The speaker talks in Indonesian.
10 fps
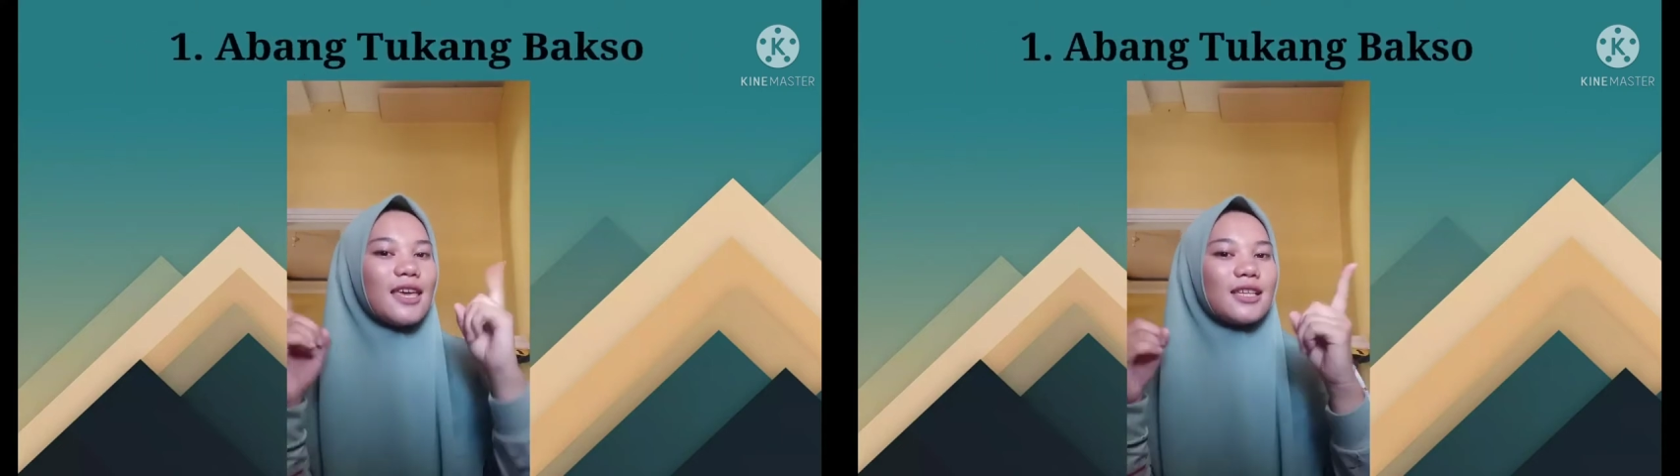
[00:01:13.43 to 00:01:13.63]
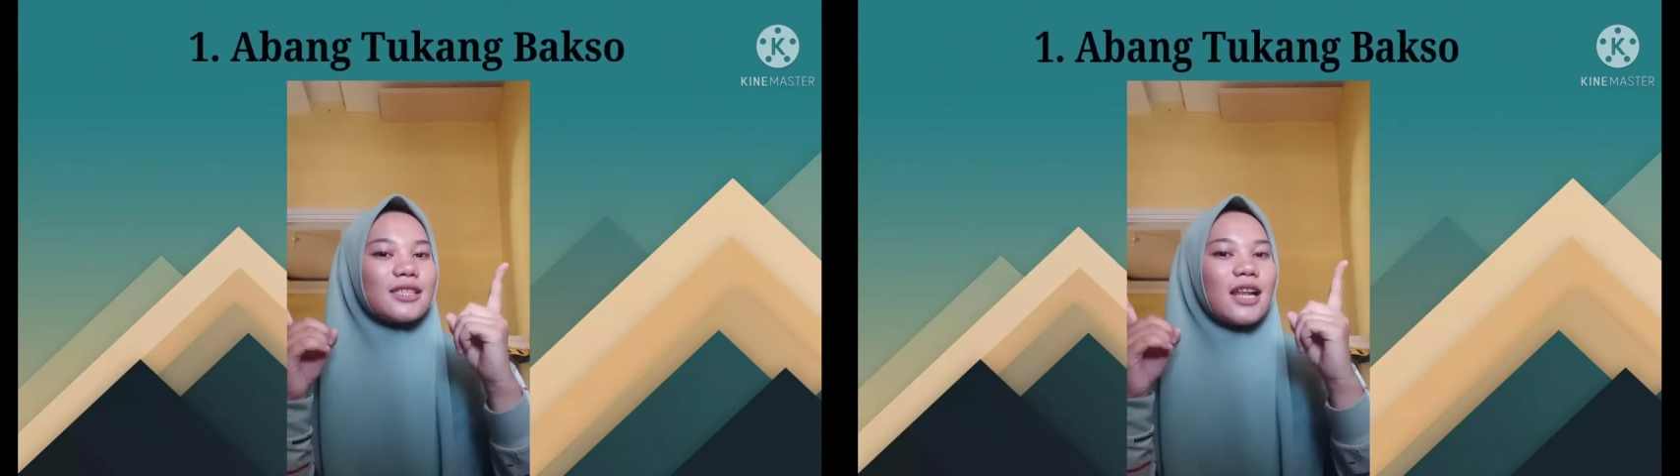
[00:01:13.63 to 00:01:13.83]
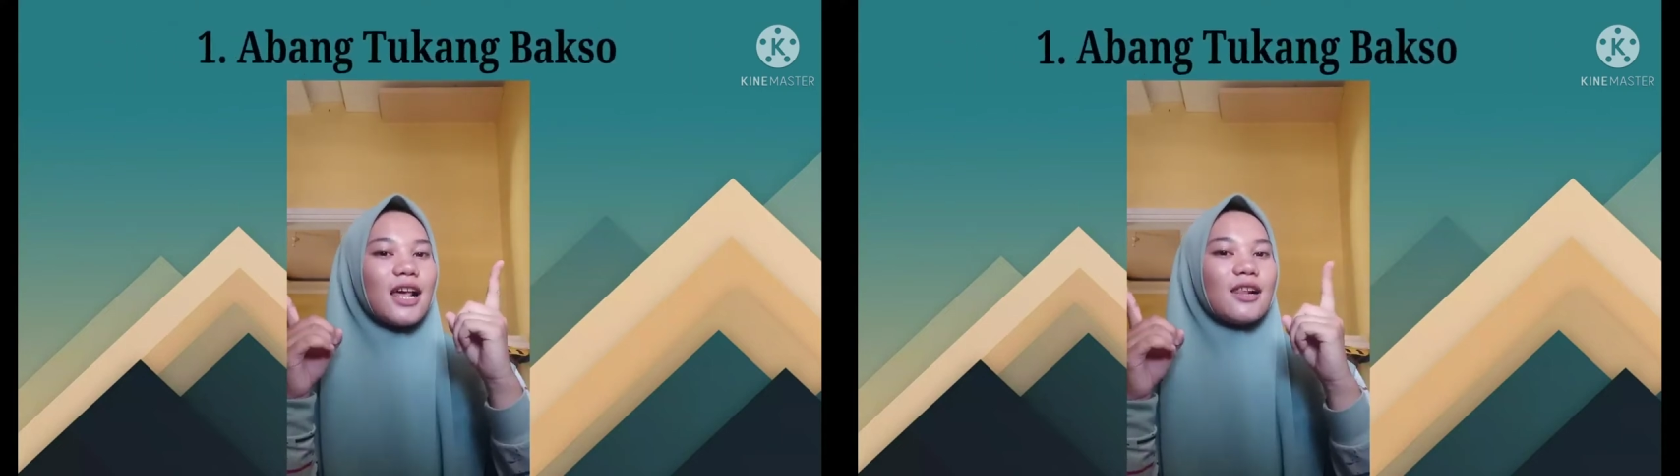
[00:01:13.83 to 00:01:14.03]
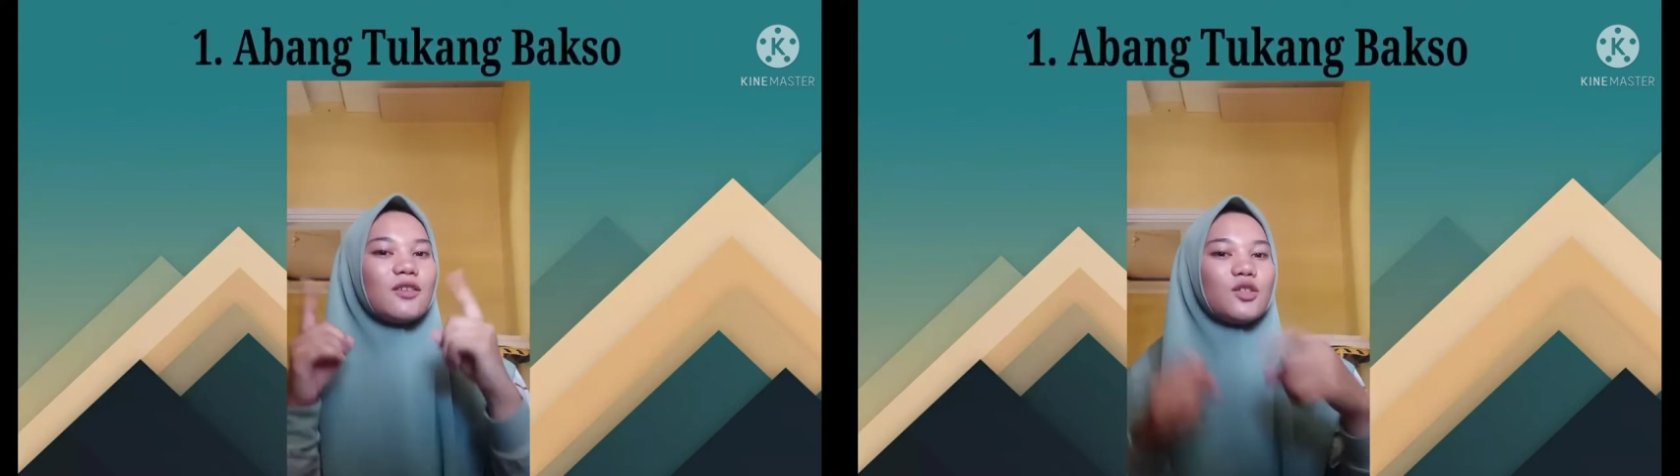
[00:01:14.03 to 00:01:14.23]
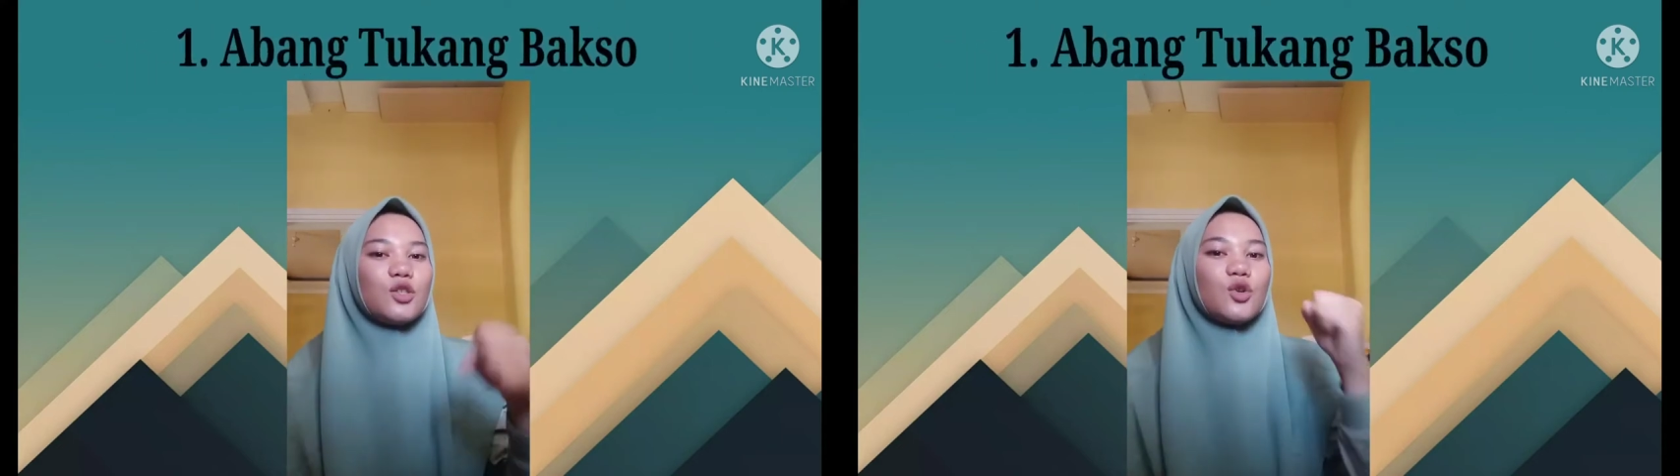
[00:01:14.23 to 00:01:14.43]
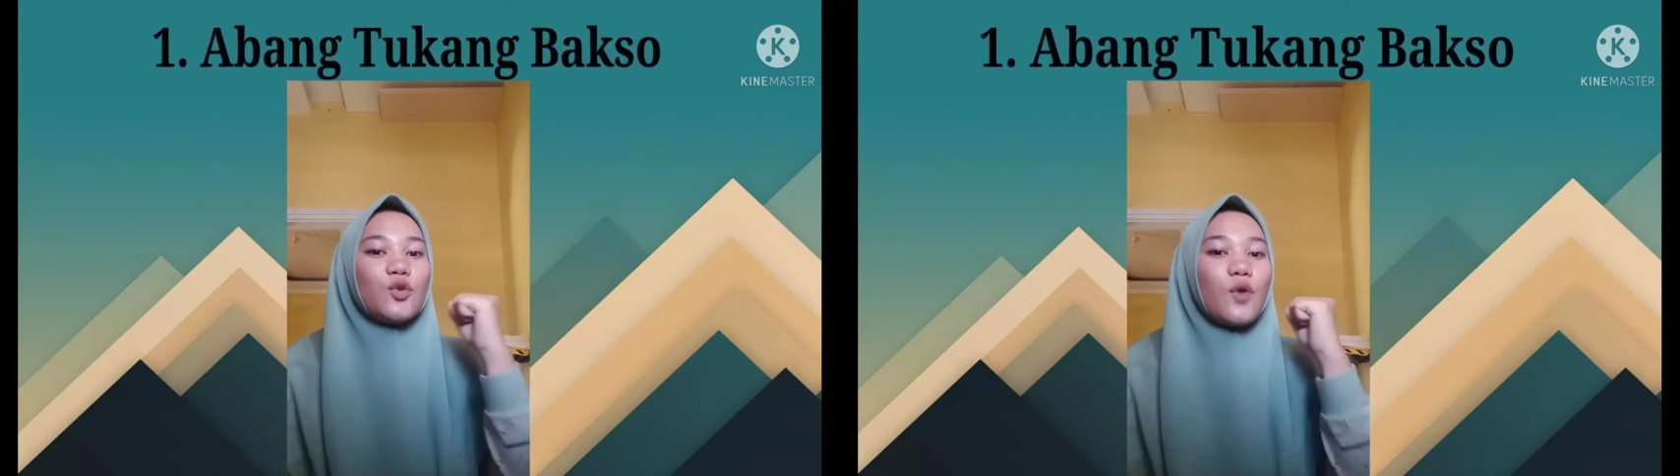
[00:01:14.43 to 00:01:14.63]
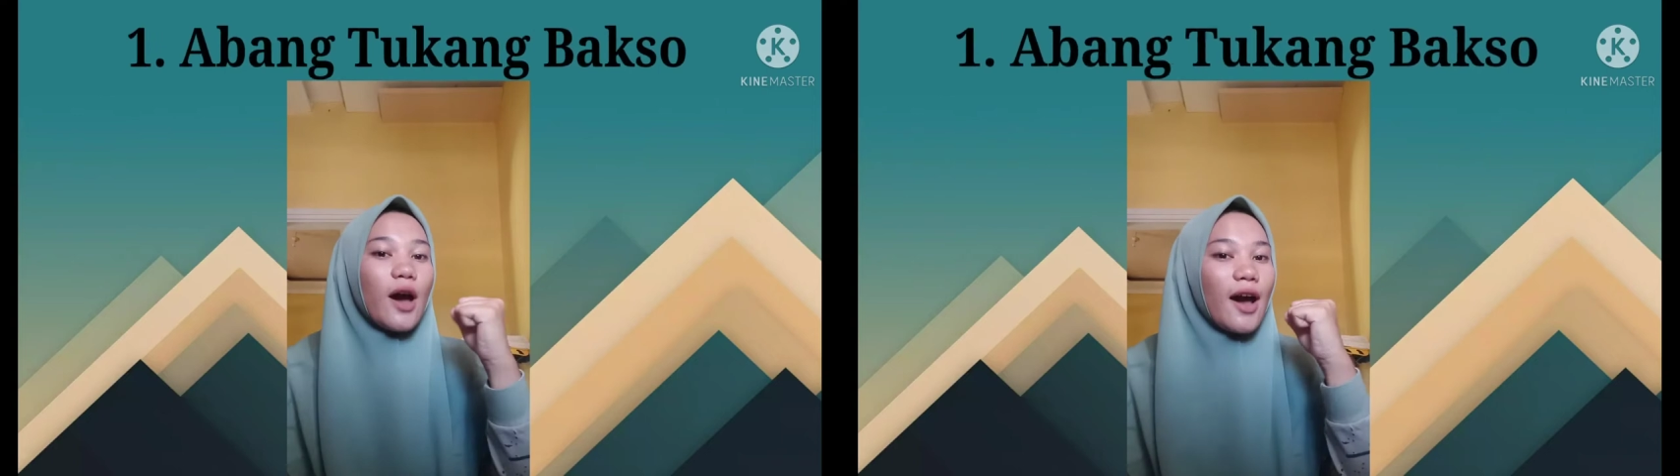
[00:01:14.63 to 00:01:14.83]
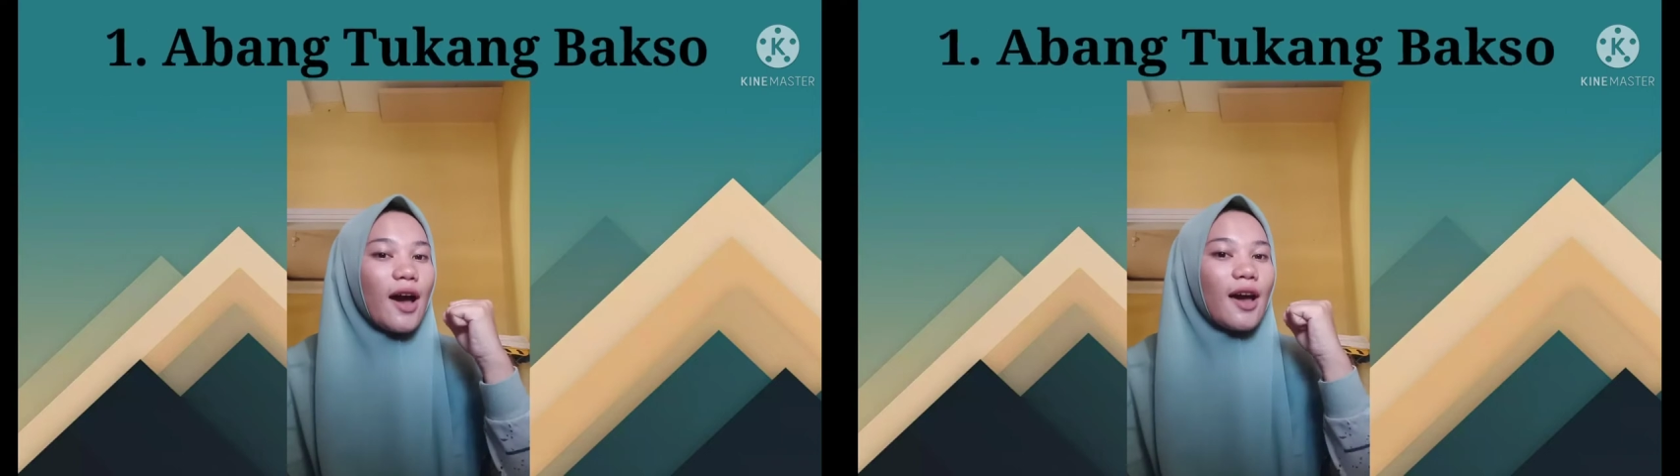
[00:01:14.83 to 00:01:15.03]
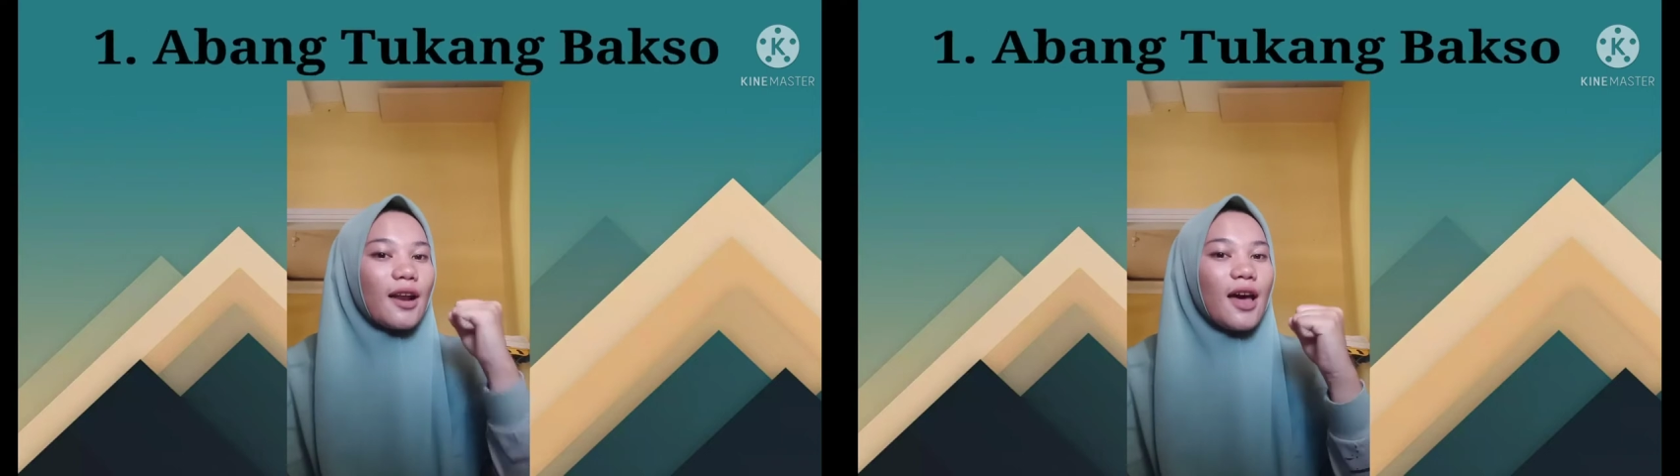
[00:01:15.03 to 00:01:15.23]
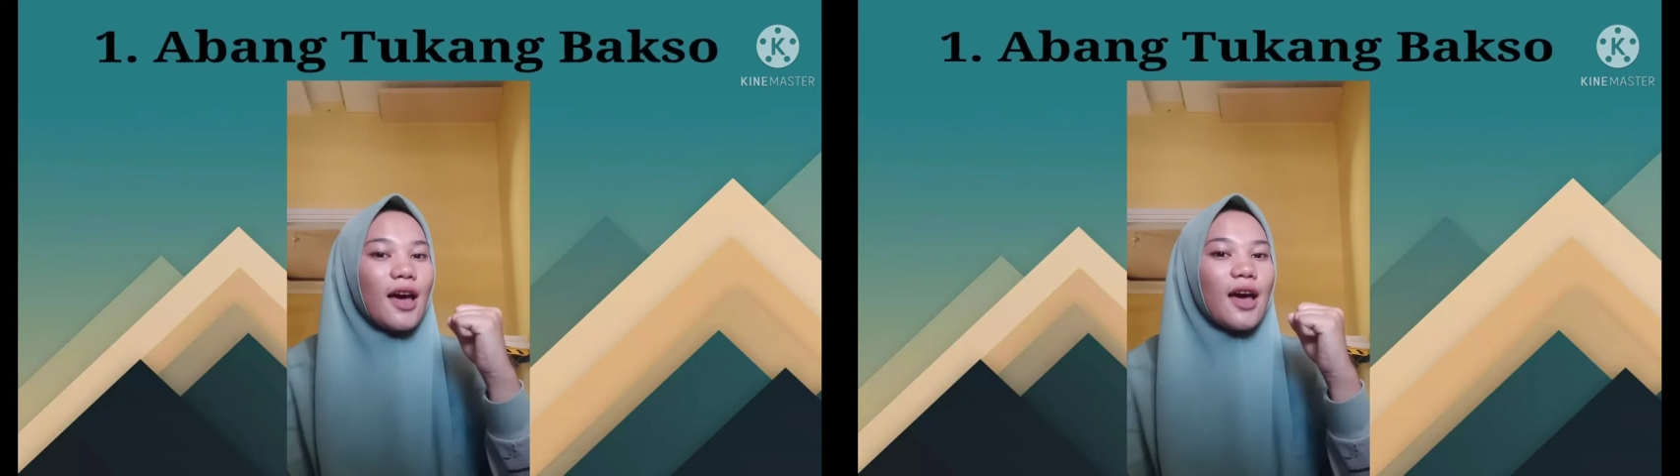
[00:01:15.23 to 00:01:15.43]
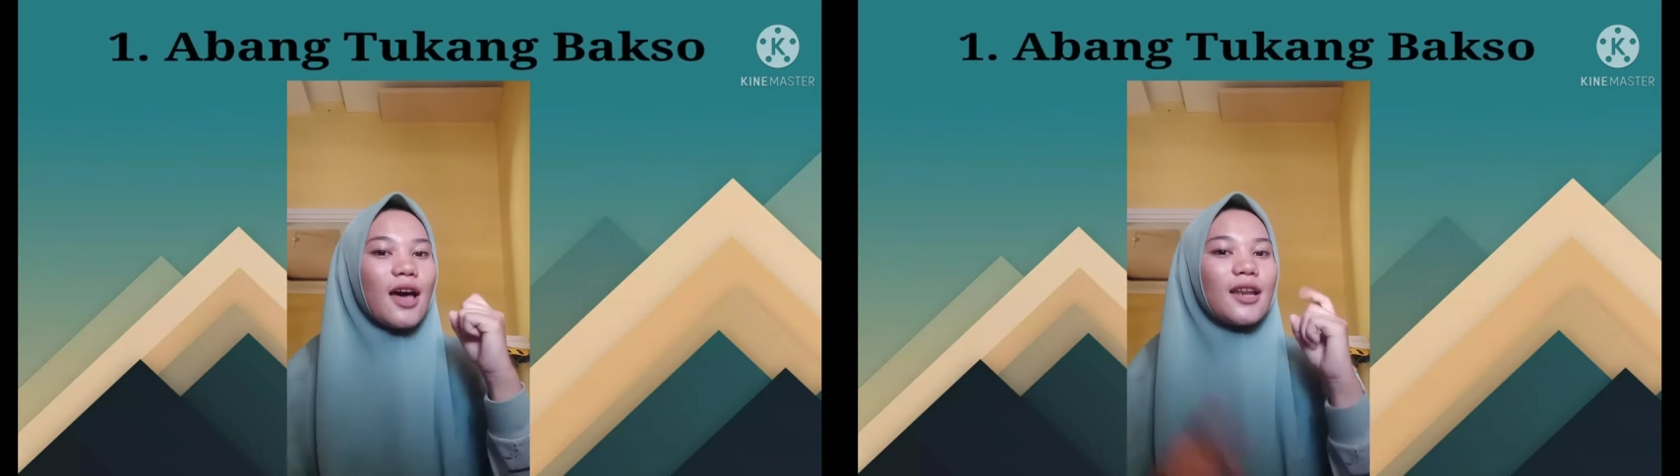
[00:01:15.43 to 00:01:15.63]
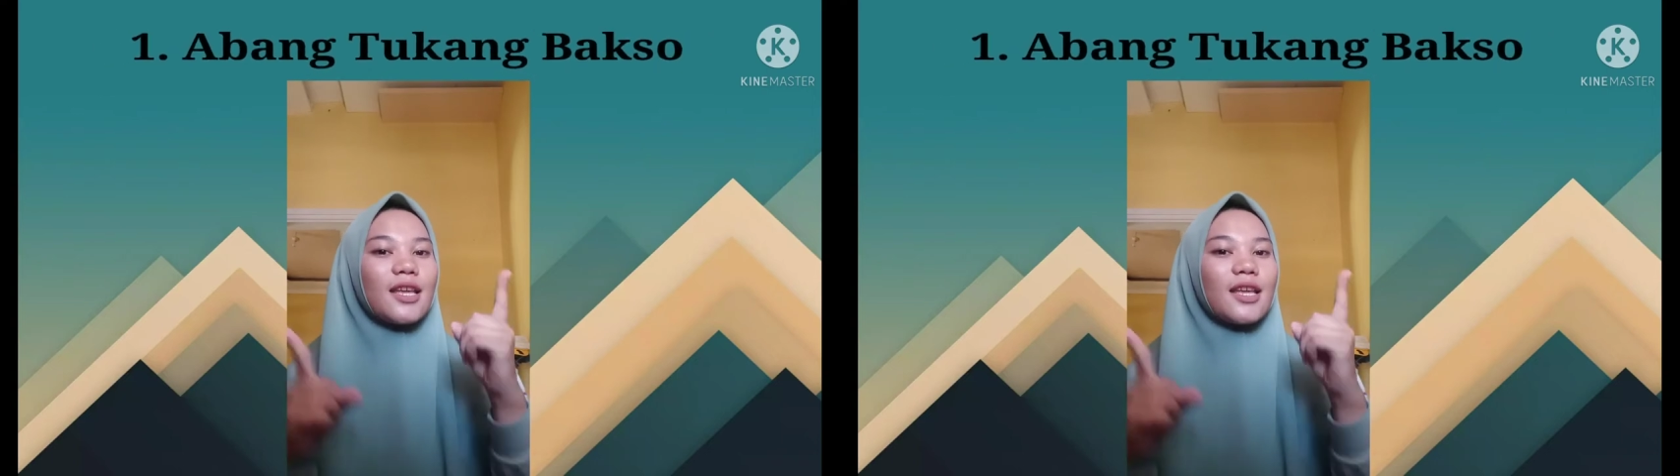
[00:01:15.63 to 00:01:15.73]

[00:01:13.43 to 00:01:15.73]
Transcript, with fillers: yang selalu juara